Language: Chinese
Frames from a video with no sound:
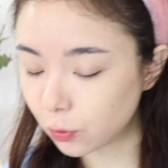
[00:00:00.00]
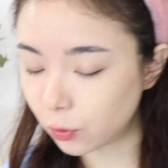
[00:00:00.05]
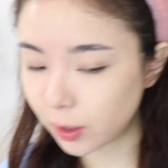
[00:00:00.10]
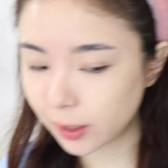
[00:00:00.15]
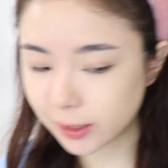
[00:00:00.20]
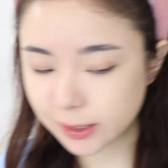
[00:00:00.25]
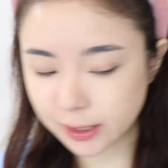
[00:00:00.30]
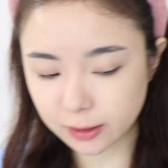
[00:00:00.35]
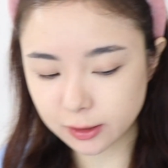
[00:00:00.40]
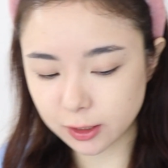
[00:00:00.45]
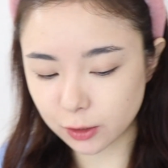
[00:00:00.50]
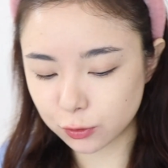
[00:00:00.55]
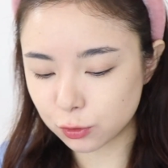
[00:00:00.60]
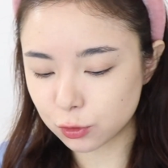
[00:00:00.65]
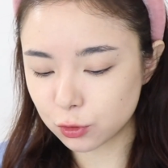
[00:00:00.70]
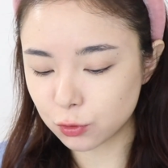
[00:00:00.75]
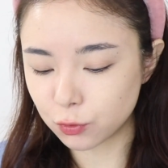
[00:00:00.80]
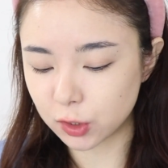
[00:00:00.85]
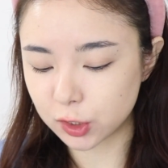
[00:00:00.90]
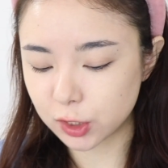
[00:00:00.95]
我忽然想起来，就
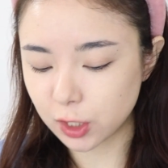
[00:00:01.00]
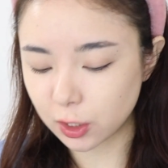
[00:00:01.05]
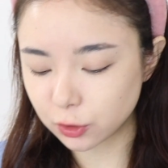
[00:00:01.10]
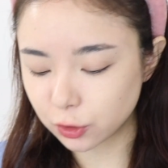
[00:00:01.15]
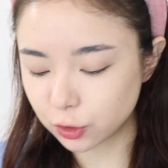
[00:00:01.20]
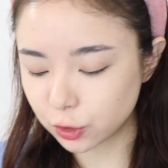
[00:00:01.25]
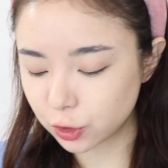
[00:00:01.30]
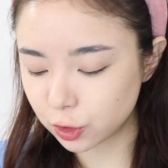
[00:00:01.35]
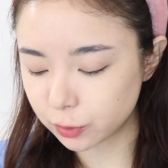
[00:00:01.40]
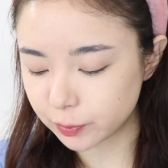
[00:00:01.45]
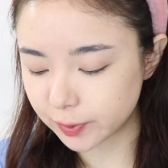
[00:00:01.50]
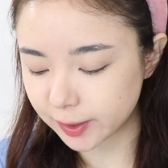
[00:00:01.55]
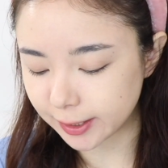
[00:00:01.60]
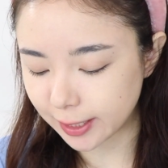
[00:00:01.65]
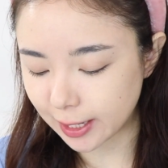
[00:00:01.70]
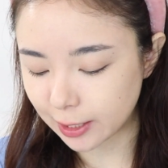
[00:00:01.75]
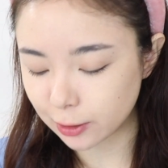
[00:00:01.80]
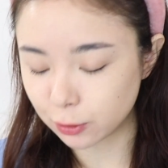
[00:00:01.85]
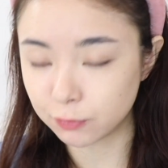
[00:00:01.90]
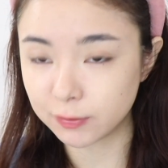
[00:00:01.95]
是我上支视频
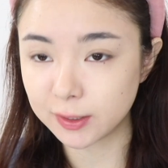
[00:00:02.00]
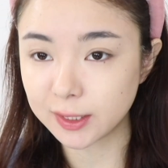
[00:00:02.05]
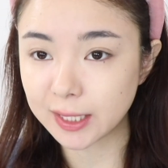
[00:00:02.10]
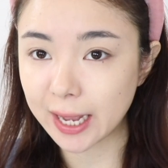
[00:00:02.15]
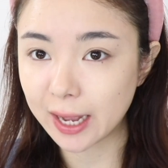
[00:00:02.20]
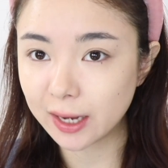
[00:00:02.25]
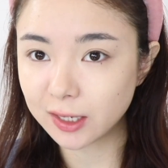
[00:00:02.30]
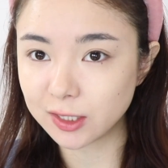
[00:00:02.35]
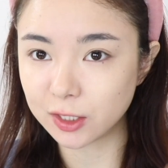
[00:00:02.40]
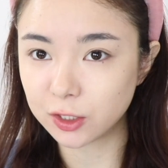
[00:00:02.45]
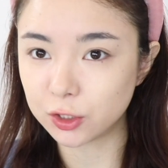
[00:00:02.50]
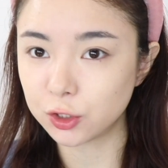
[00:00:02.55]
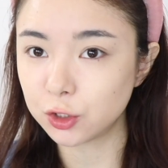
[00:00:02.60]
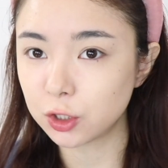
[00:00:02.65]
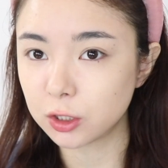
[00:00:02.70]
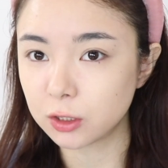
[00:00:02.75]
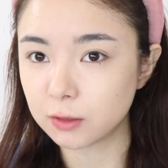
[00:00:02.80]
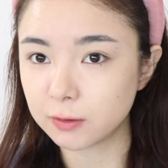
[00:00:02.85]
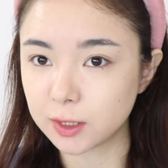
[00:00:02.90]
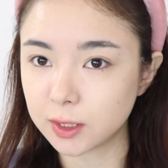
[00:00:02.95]
啊，有问大家人
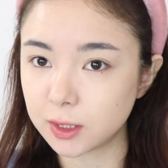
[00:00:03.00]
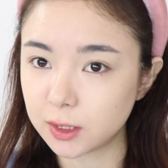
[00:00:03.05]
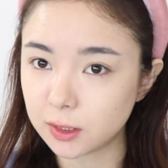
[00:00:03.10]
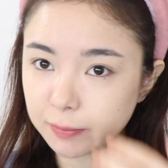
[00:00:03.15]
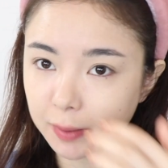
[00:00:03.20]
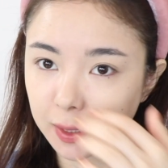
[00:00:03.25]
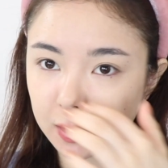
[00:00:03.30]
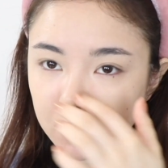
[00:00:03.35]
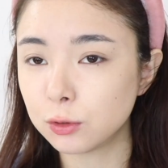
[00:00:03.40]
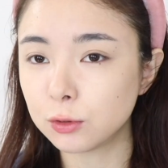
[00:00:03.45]
设的问题嘛，